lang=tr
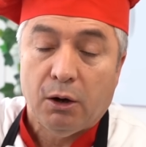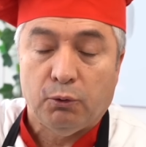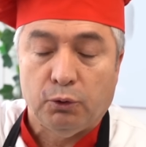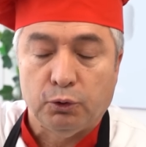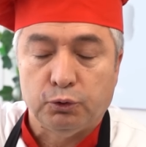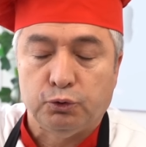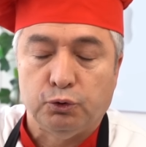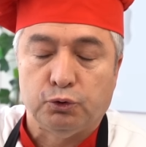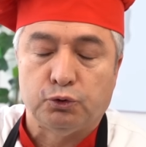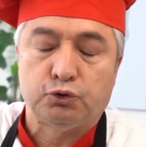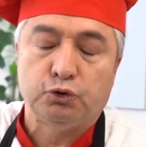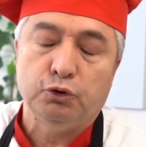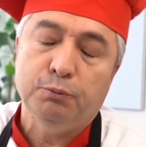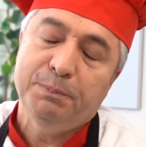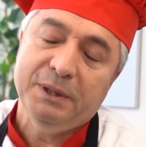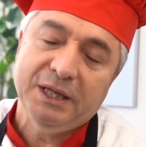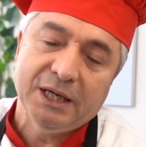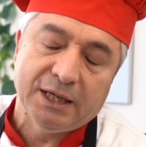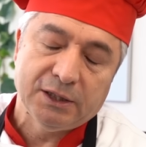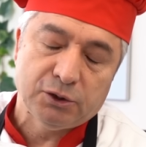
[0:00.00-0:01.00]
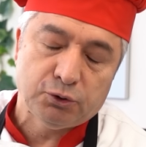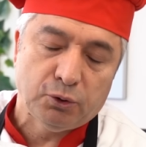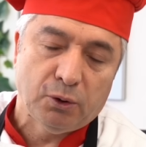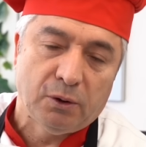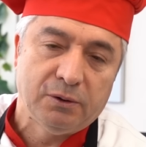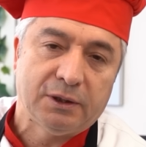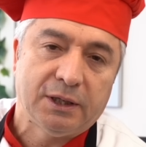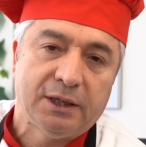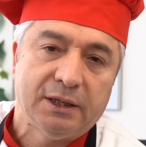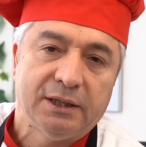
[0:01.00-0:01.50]
O turşu bir ay
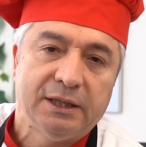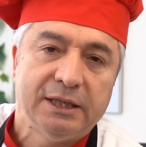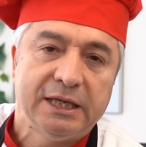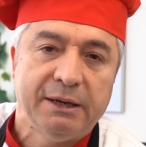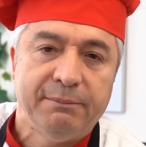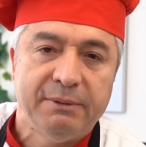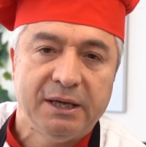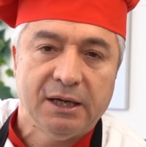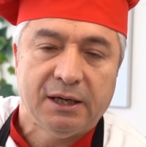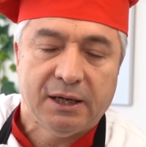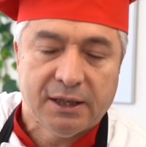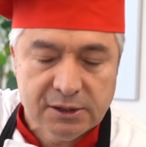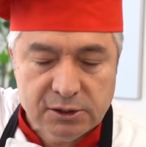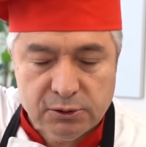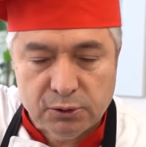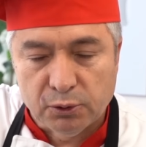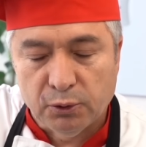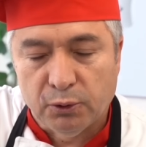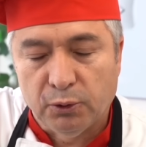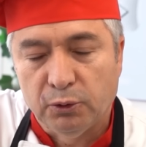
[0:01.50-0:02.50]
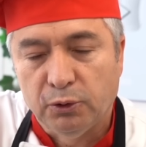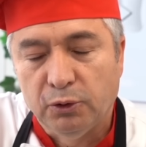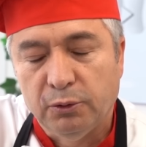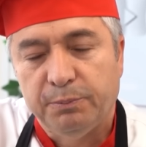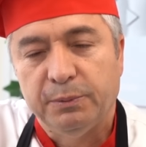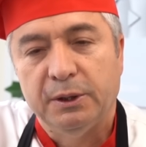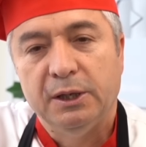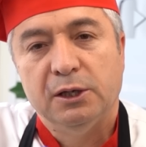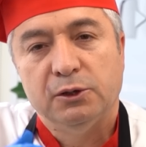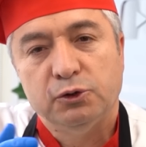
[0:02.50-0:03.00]
sonra yemeğe hazır
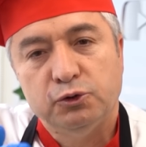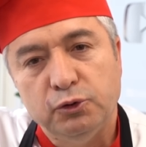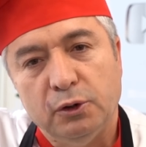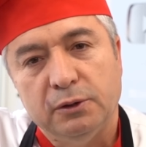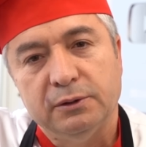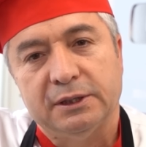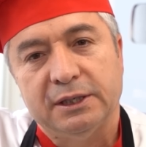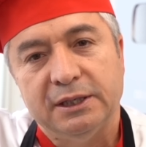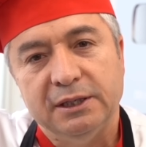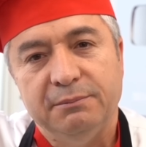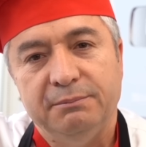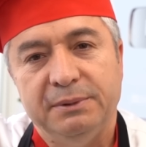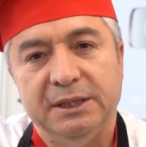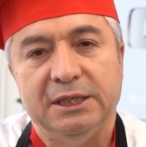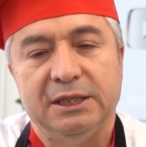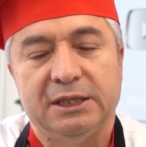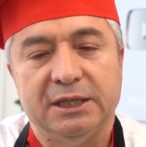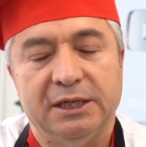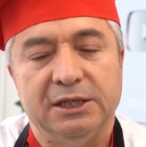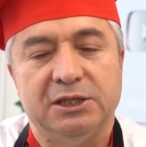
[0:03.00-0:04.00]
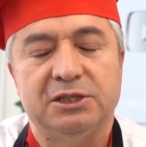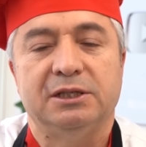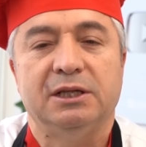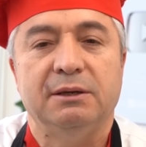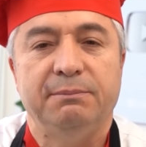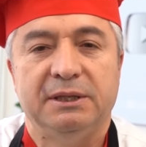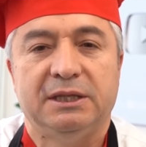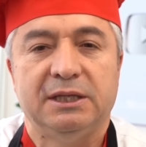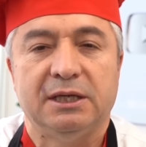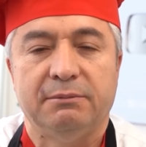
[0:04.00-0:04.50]
olup sonra bir iki ay
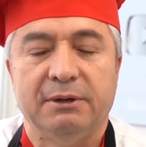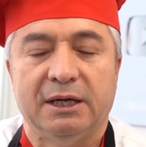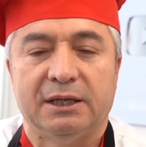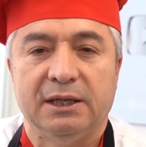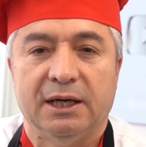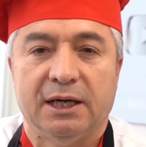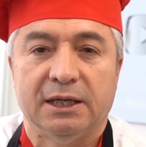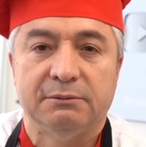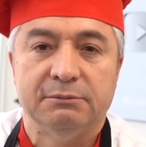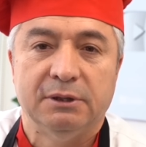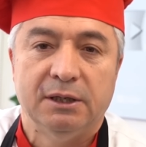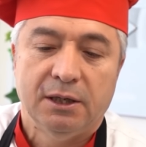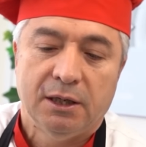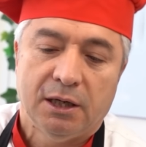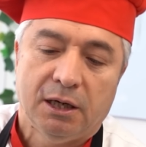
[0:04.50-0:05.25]
içinde bitirmek lazım.